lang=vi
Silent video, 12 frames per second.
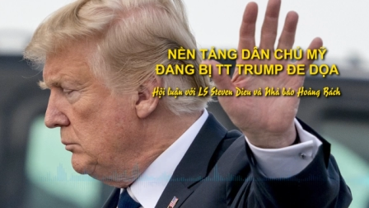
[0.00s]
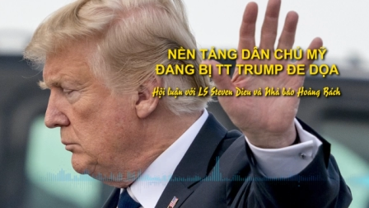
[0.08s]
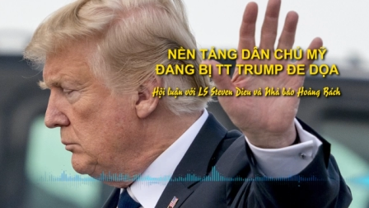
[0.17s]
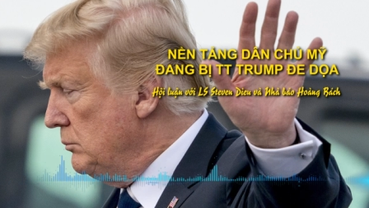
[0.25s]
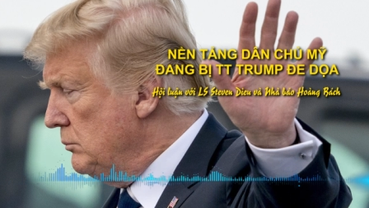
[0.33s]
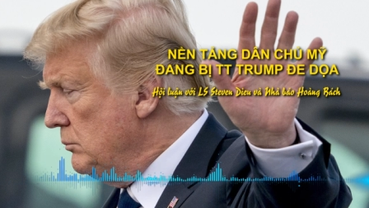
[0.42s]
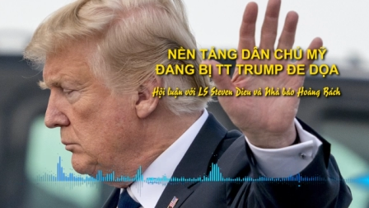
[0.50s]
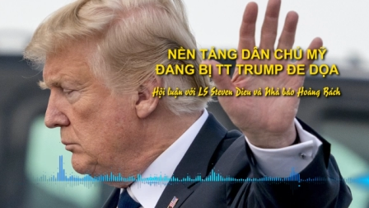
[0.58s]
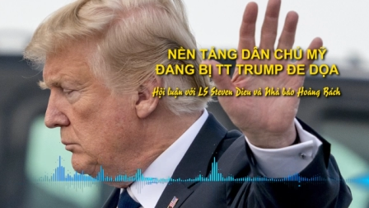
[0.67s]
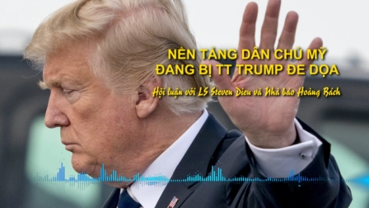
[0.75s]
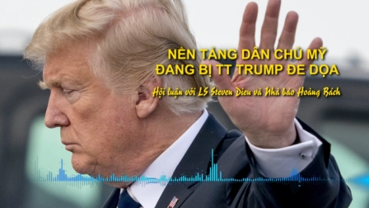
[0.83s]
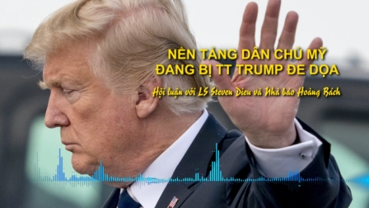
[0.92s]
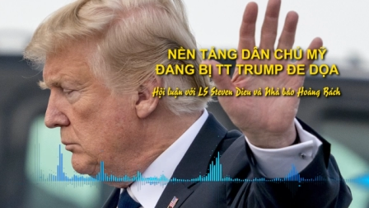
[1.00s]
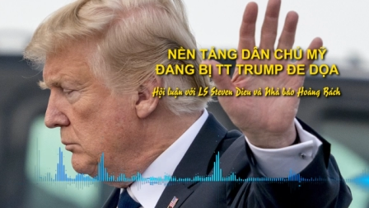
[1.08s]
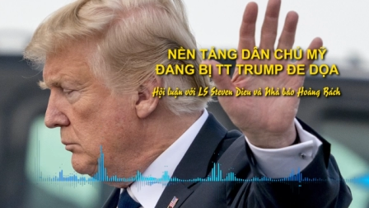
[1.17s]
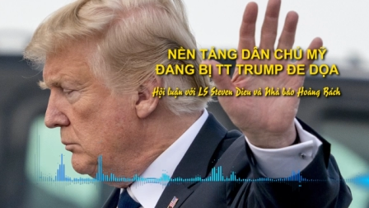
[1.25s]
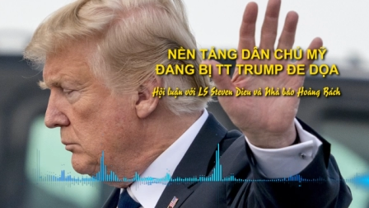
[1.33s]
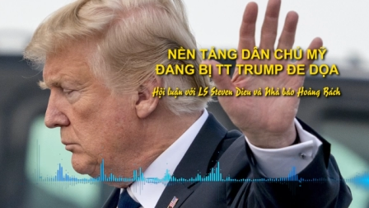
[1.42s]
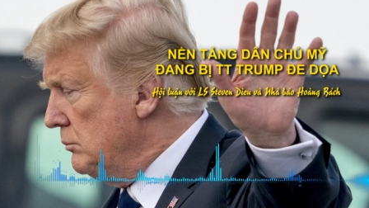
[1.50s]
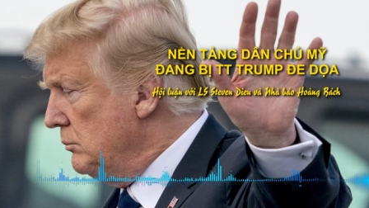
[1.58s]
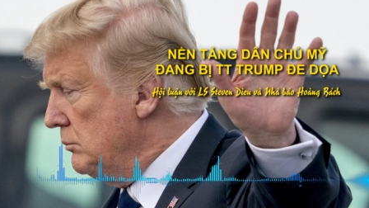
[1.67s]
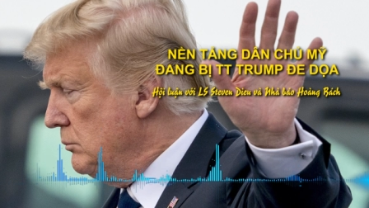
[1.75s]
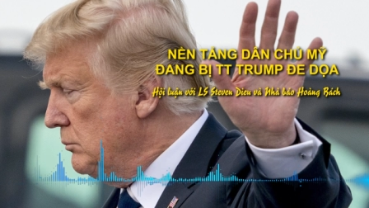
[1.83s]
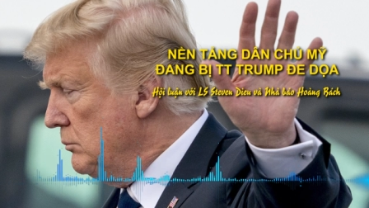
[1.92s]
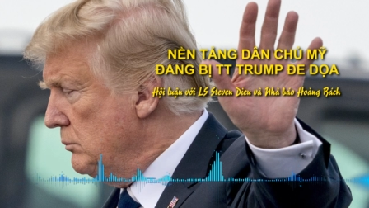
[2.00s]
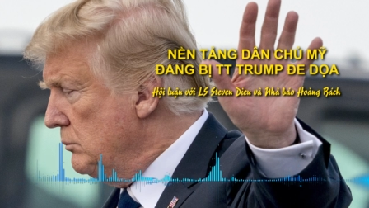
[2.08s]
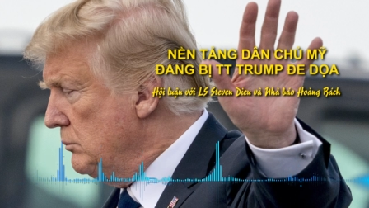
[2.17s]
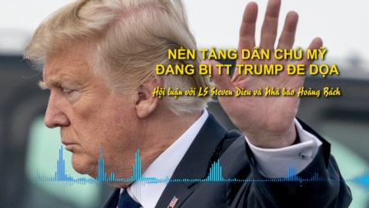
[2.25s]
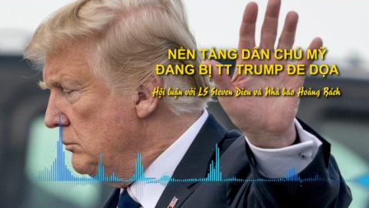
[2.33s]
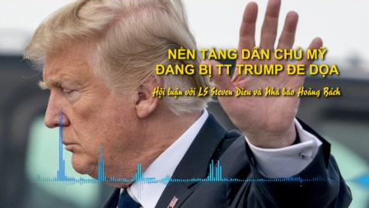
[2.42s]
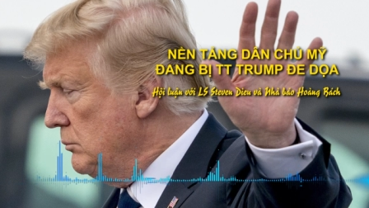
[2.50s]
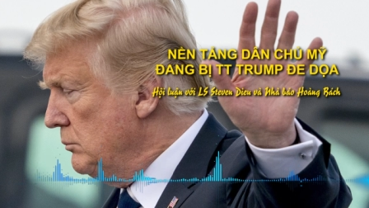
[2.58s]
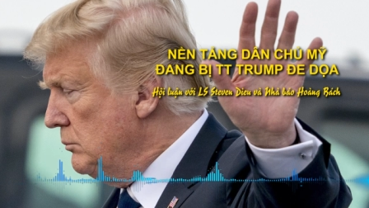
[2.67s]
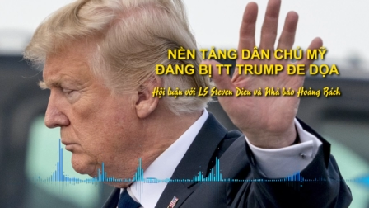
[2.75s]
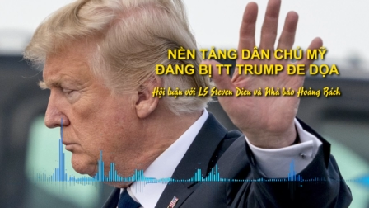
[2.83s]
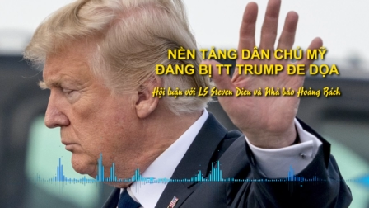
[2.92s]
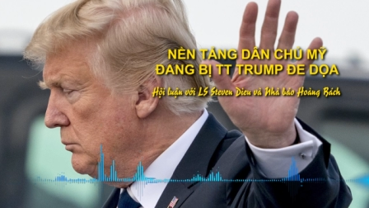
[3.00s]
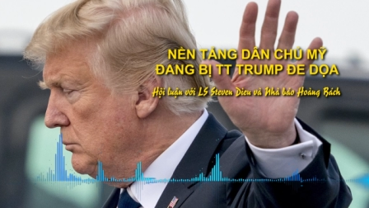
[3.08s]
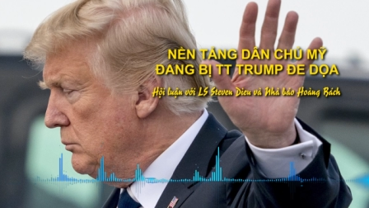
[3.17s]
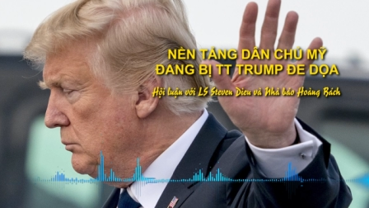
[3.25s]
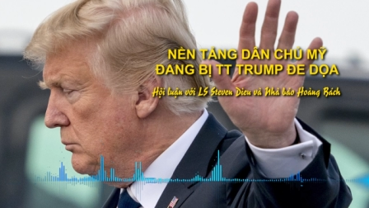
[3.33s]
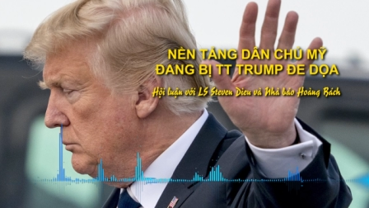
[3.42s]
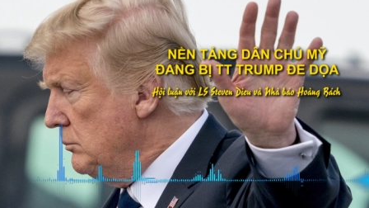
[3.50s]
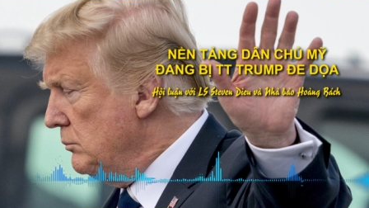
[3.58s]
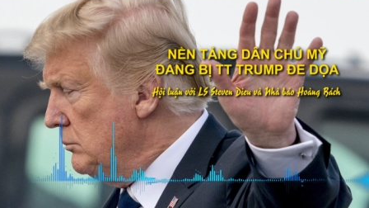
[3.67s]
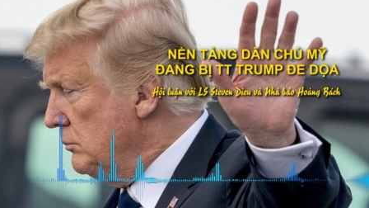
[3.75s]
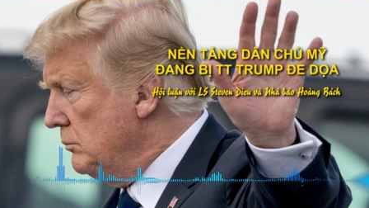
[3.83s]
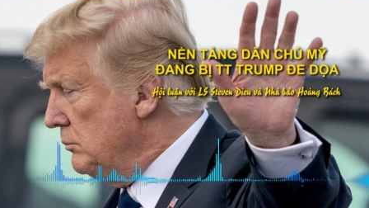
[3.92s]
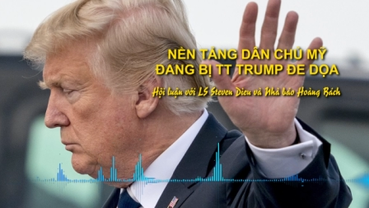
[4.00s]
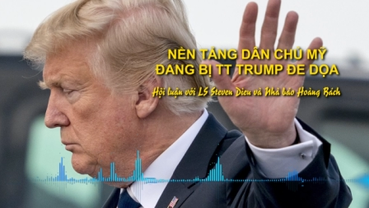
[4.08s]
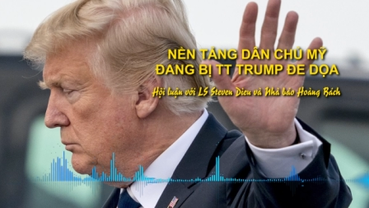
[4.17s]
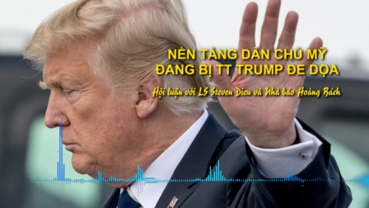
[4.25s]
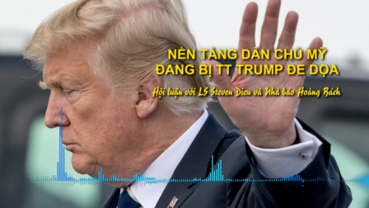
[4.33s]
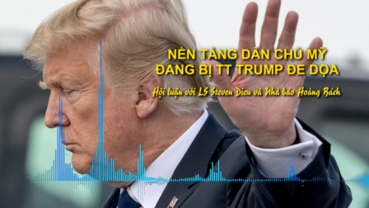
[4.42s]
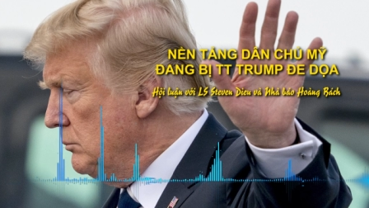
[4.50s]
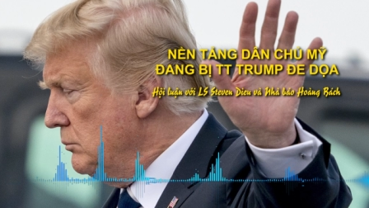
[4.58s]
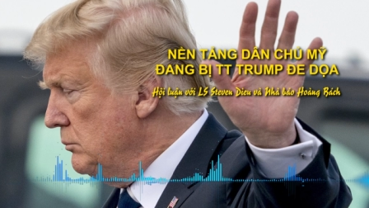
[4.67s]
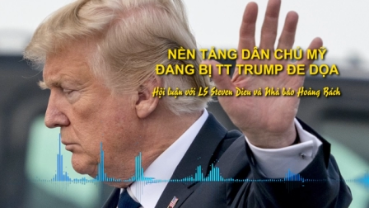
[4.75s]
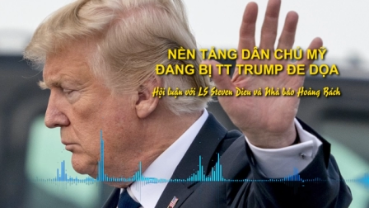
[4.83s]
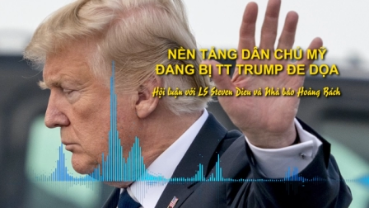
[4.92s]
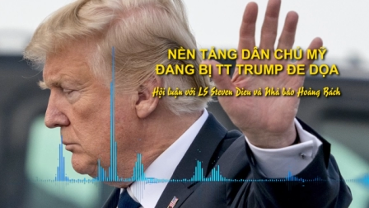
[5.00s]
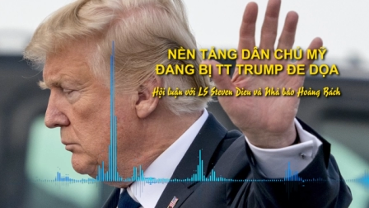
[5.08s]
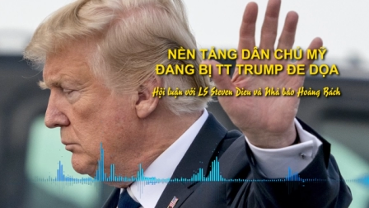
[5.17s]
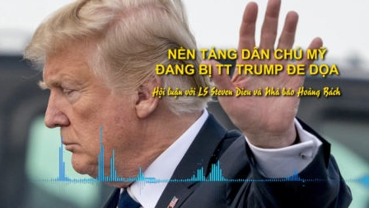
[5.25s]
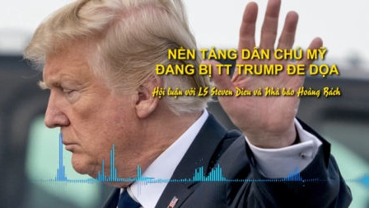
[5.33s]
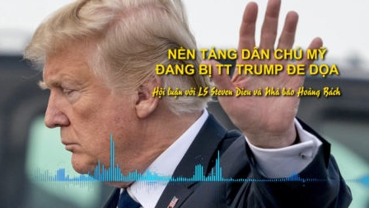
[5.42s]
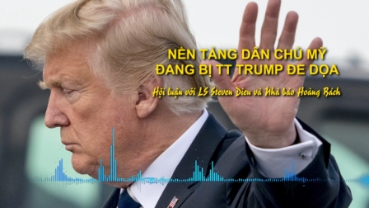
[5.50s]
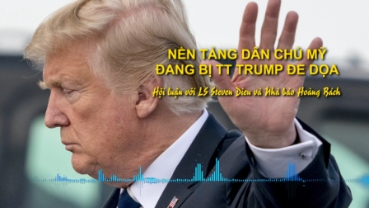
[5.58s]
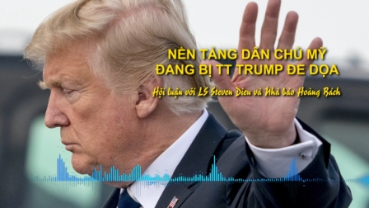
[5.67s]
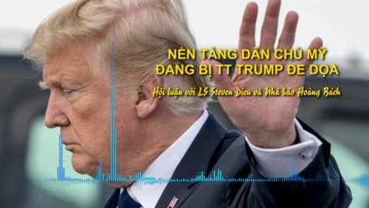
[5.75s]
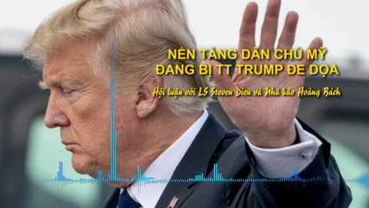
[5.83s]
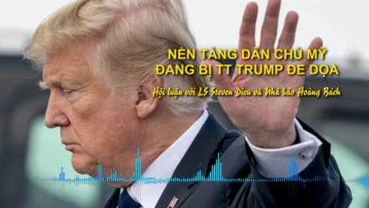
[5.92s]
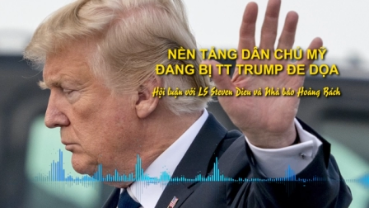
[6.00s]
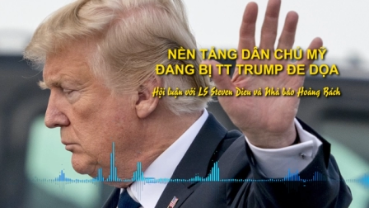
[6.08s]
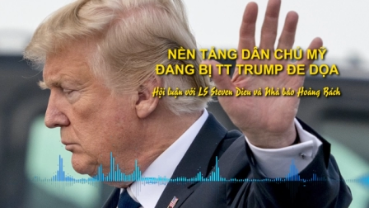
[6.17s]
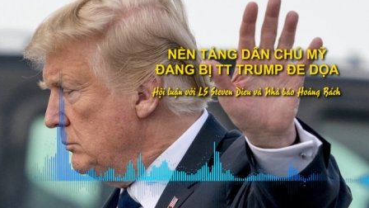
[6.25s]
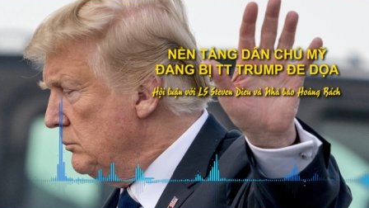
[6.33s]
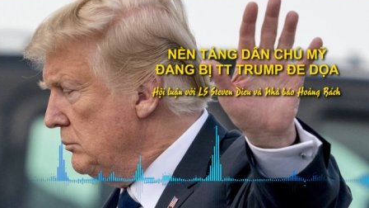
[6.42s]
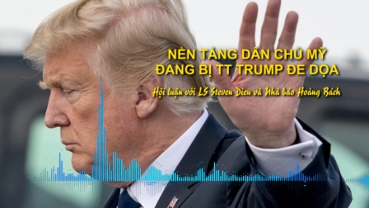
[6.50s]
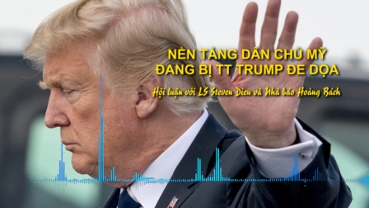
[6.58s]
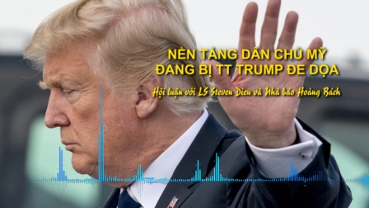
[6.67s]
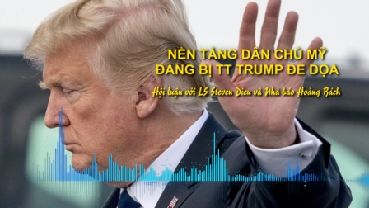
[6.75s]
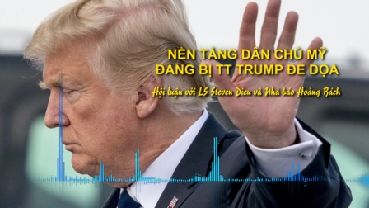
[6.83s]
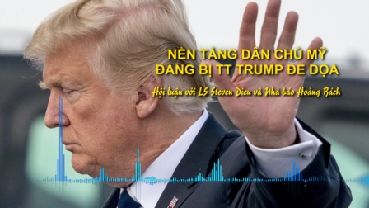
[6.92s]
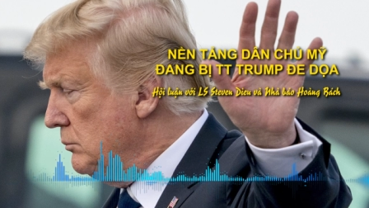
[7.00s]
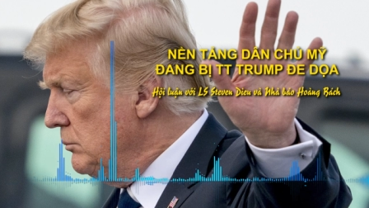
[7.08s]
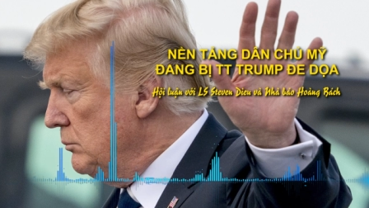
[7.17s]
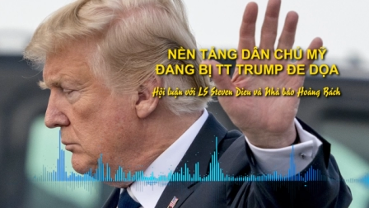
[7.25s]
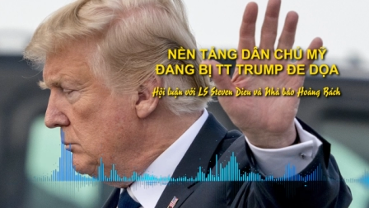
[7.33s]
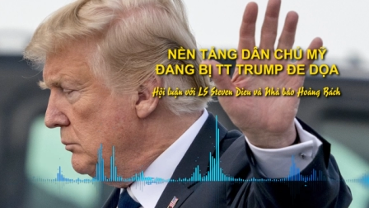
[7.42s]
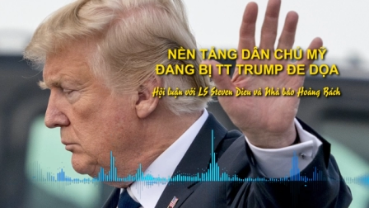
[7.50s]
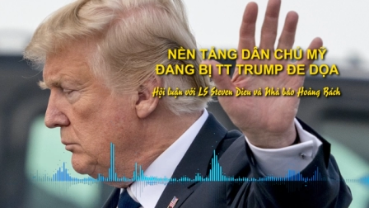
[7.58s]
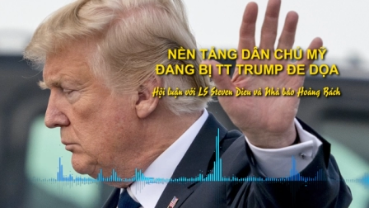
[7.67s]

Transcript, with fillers: ngoài cái việc mà quốc hội vinh danh thượng nghị sĩ McCain bằng lấy cái tên của cái đạo luật